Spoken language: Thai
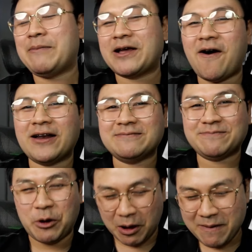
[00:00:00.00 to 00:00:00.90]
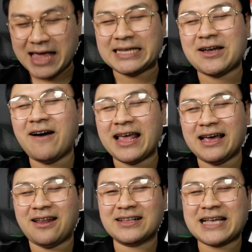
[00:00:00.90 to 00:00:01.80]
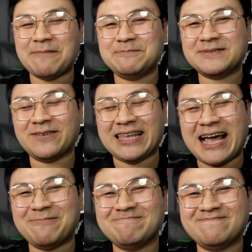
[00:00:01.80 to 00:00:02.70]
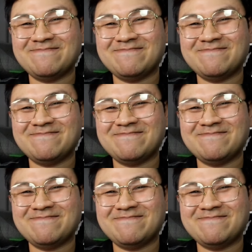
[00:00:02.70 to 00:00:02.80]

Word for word: ไปก่อนพบกันใหม่ในช่องไอเหลือรอดครับสวัสดีครับ